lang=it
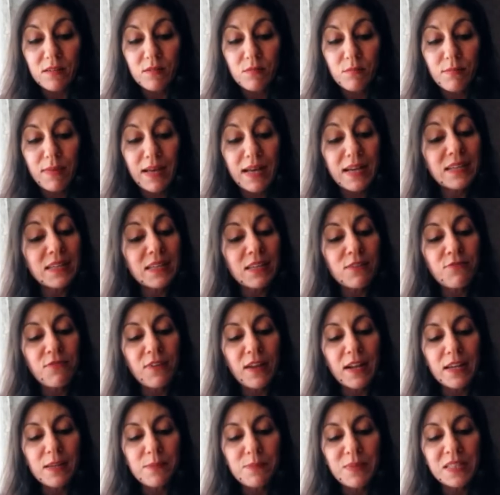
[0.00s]
ma anche
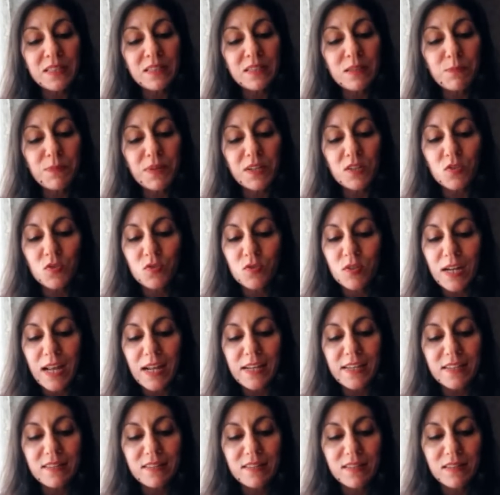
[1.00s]
fallimenti
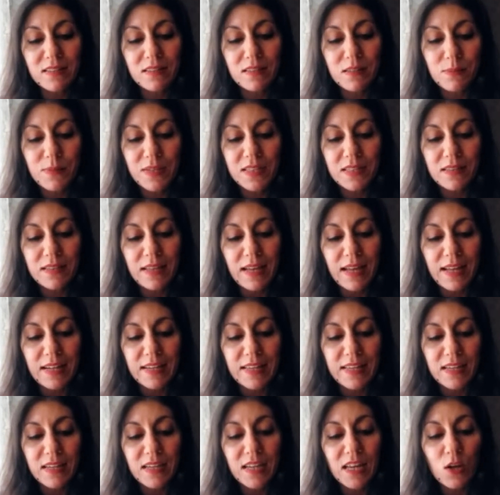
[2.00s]
personali e
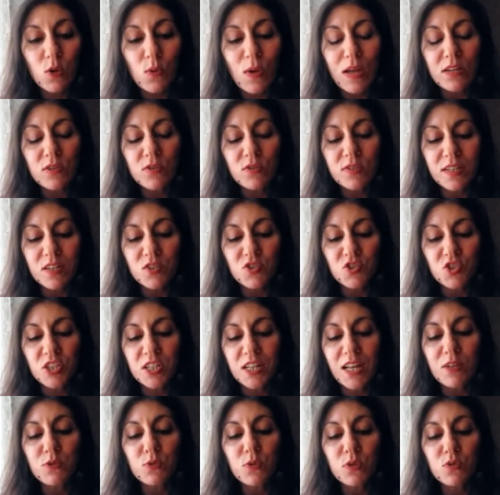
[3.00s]
sentimentali che lo hanno
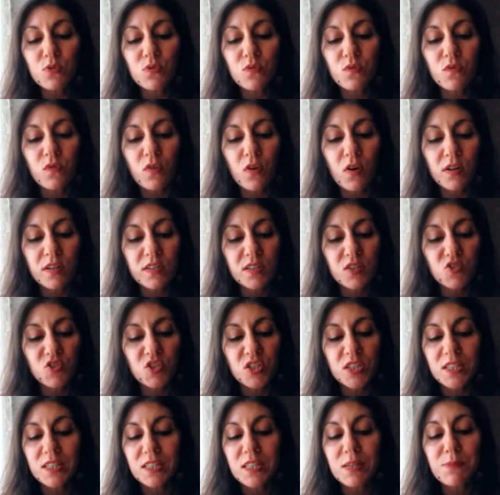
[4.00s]
trascinato in un
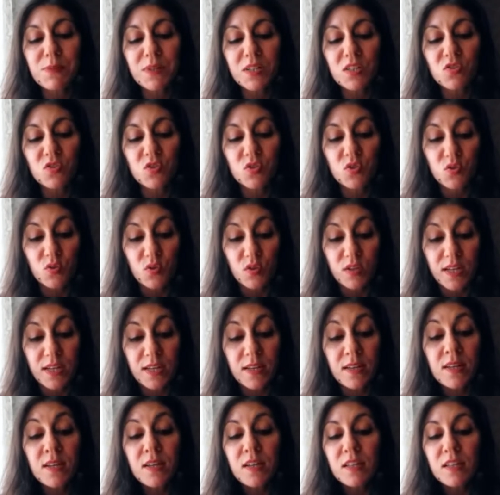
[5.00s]
vortice di depressione